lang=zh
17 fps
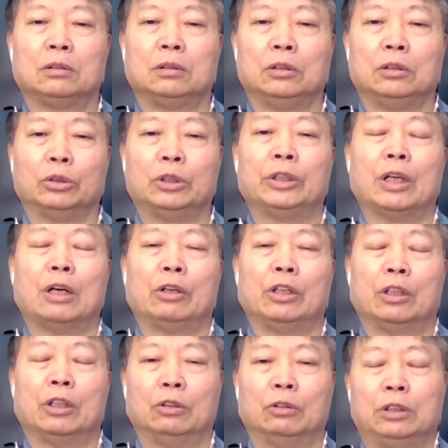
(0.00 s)
刘邓倒
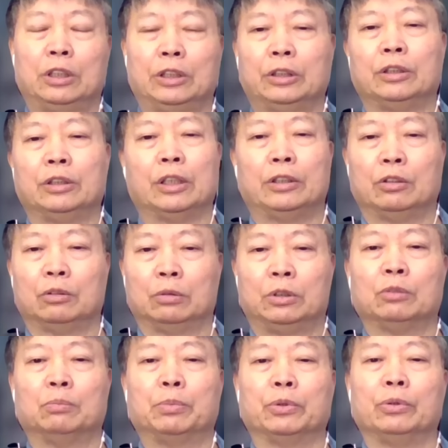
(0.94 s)
以后，这些人也都
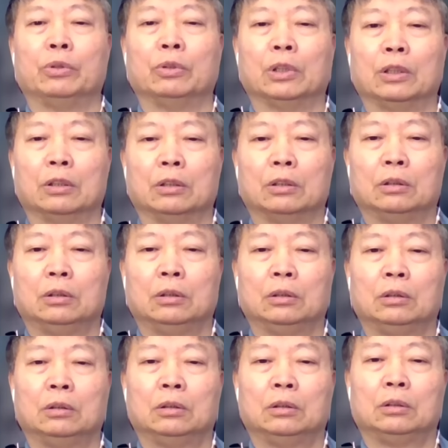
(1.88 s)
就不用了。
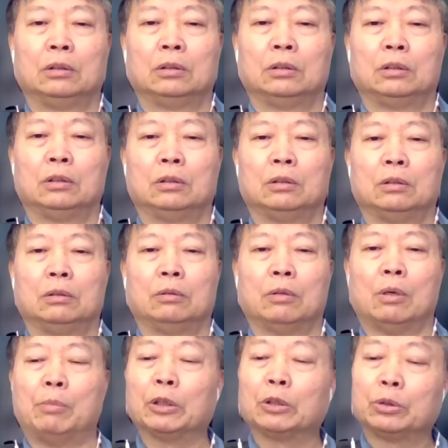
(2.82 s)

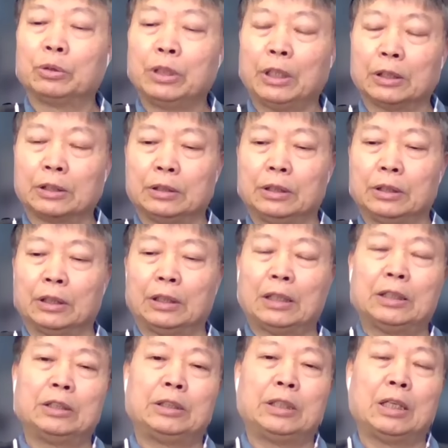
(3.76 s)
啊，毛泽东也是，你看
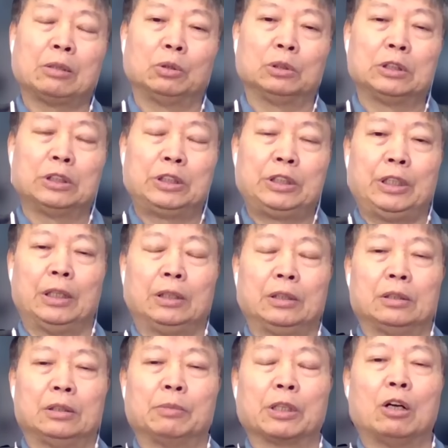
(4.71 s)
他在建国之
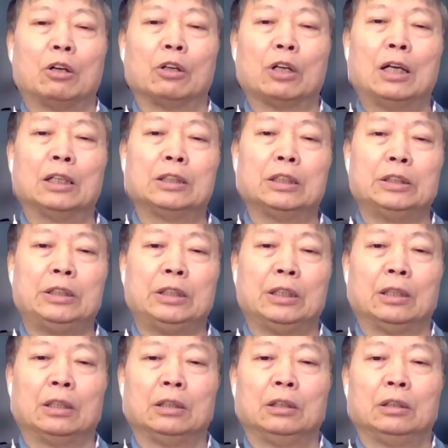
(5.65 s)
前，什么高岗这
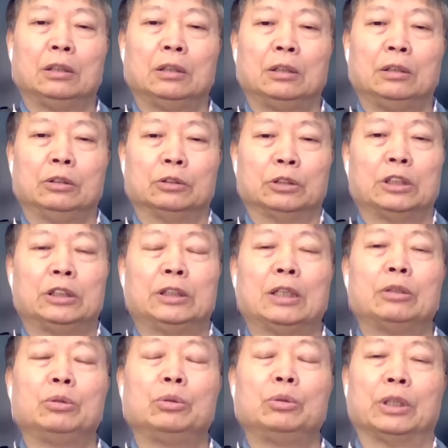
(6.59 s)
些，刘少奇
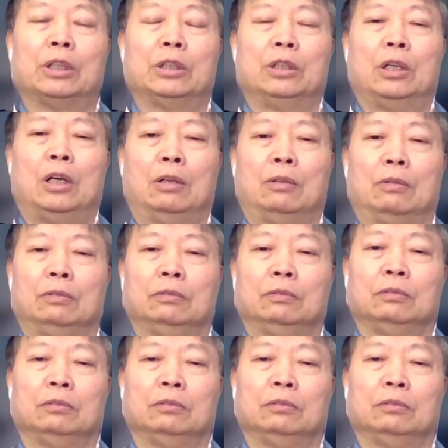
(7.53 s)
他都用得很好，